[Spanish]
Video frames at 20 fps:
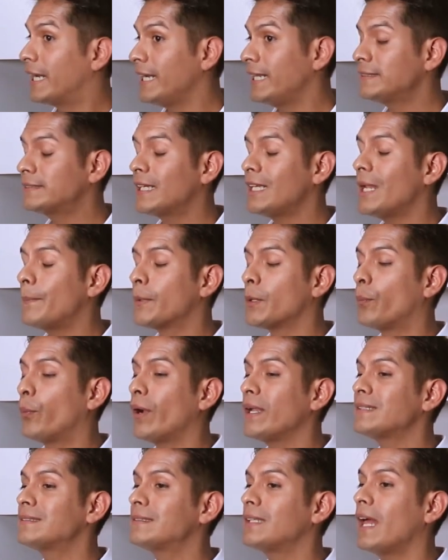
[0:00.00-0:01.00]
¿Crees que la
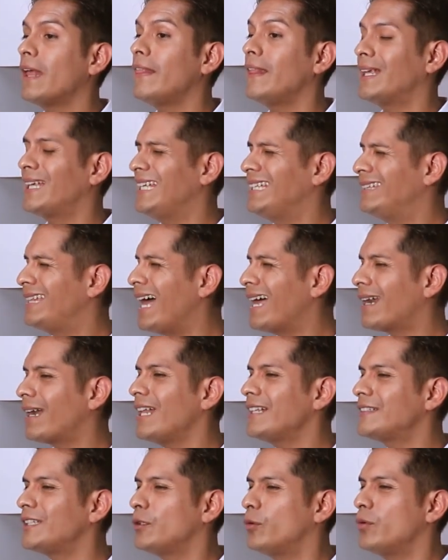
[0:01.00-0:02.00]
propuesta de
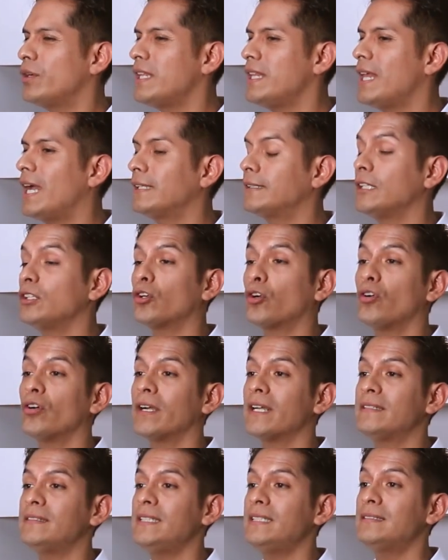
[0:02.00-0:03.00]
quitarle seguridad a los
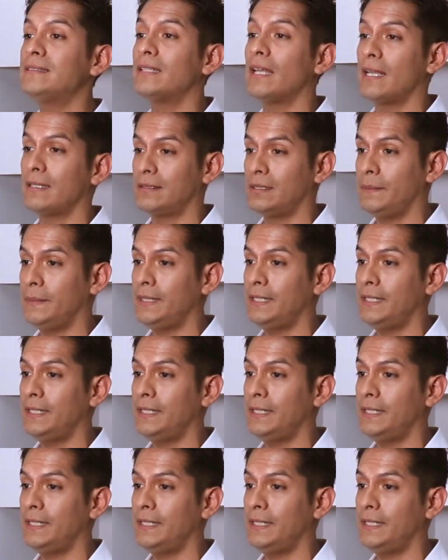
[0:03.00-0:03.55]
congresistas y